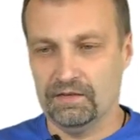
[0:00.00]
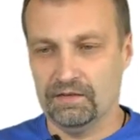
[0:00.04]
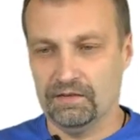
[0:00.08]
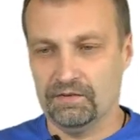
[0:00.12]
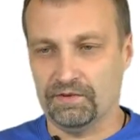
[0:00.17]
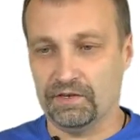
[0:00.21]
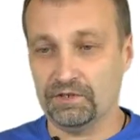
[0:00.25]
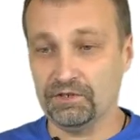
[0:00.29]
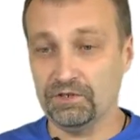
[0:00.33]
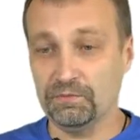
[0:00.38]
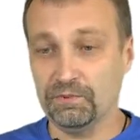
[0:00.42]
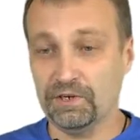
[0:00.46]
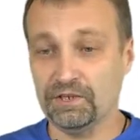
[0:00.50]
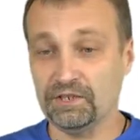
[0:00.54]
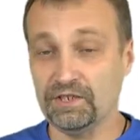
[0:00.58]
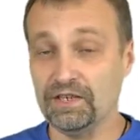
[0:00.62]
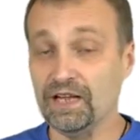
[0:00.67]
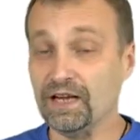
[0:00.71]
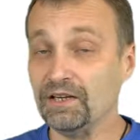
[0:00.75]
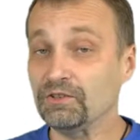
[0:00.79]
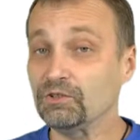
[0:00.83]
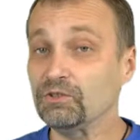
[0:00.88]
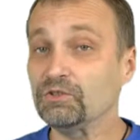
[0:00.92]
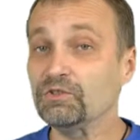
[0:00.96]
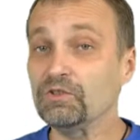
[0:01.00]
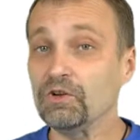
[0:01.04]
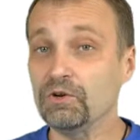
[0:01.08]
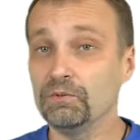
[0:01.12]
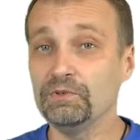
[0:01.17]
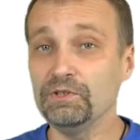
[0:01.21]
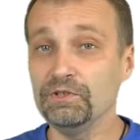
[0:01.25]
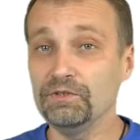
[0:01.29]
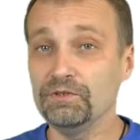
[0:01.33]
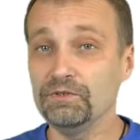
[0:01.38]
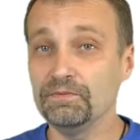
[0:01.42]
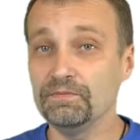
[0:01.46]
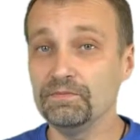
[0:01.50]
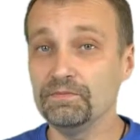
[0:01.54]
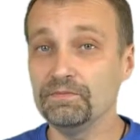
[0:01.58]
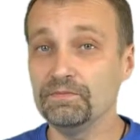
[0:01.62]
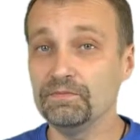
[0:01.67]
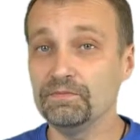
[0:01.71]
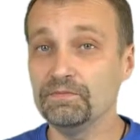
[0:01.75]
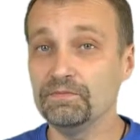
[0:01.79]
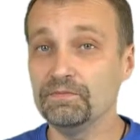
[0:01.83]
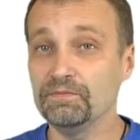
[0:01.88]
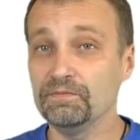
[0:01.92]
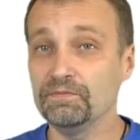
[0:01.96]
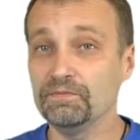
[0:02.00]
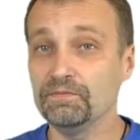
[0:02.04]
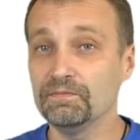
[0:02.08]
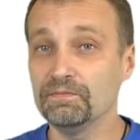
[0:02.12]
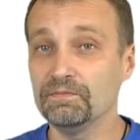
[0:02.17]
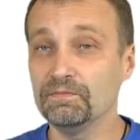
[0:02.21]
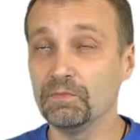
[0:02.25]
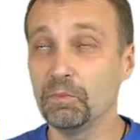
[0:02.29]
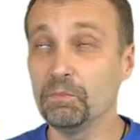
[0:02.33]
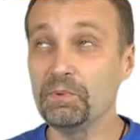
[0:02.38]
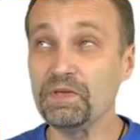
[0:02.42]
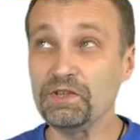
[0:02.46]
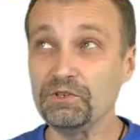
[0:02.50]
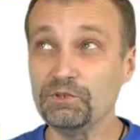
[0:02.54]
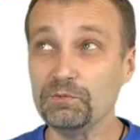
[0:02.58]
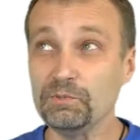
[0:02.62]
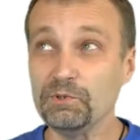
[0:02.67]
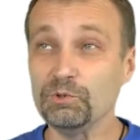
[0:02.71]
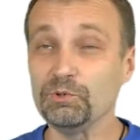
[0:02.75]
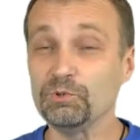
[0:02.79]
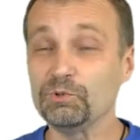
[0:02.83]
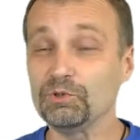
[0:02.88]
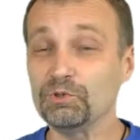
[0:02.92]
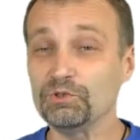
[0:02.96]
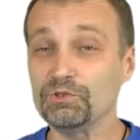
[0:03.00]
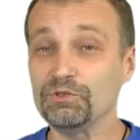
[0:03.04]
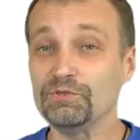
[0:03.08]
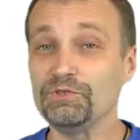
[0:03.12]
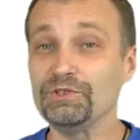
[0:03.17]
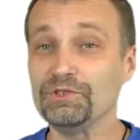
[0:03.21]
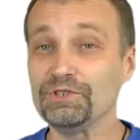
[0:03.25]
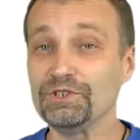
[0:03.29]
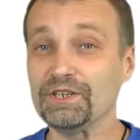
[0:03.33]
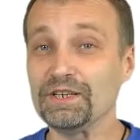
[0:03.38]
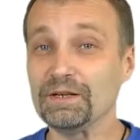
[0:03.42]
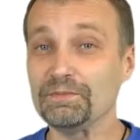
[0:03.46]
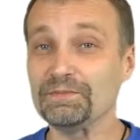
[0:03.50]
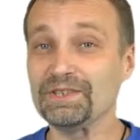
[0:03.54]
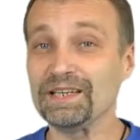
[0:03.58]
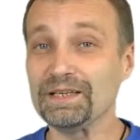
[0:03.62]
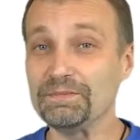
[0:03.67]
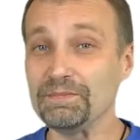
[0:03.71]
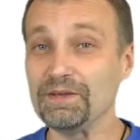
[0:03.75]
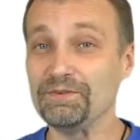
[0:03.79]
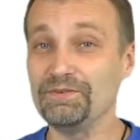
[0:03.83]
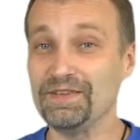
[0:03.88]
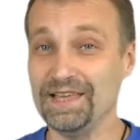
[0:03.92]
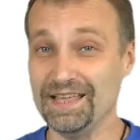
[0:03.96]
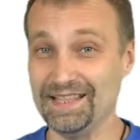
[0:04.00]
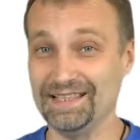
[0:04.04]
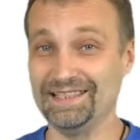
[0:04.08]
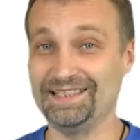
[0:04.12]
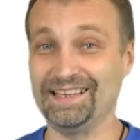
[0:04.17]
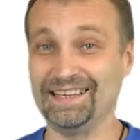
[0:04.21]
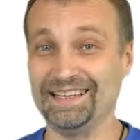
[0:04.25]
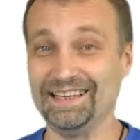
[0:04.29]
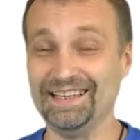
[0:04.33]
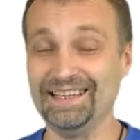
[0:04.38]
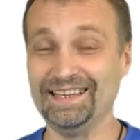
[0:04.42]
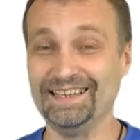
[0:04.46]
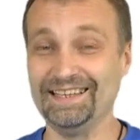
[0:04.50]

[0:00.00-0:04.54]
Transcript: W każdym razie, jak to zrobić? No 5 minut oczywiście nam zajmie więcej,